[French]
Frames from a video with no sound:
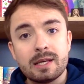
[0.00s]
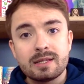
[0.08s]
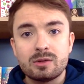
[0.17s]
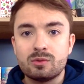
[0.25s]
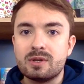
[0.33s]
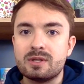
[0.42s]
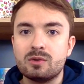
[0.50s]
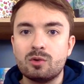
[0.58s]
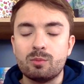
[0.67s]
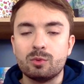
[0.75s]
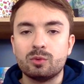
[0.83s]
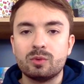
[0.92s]
Et si tu décides de
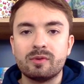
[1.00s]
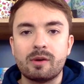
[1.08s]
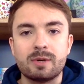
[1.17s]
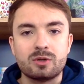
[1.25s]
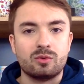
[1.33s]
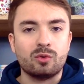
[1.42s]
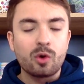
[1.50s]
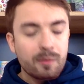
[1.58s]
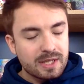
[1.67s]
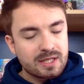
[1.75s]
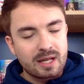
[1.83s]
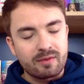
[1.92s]
me suivre, bah, je te
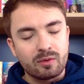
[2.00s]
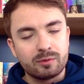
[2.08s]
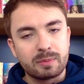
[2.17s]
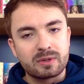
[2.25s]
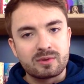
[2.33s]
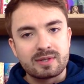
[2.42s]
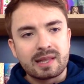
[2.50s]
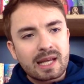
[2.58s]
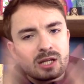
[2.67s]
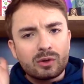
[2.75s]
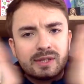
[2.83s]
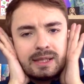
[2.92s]
remercie d'avance parce que c'est
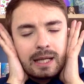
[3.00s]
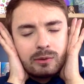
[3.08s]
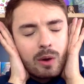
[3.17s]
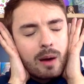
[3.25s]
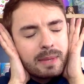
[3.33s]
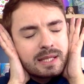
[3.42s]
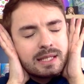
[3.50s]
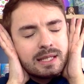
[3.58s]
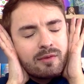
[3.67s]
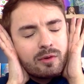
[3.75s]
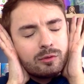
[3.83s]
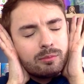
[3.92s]
très gentil à toi. Merci
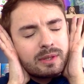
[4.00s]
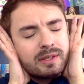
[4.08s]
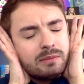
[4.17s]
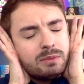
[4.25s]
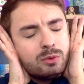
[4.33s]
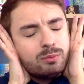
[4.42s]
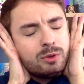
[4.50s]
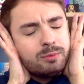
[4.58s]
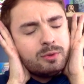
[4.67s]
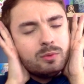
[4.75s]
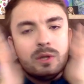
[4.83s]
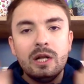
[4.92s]
d'avance, merci, bisous, bisous, bisous.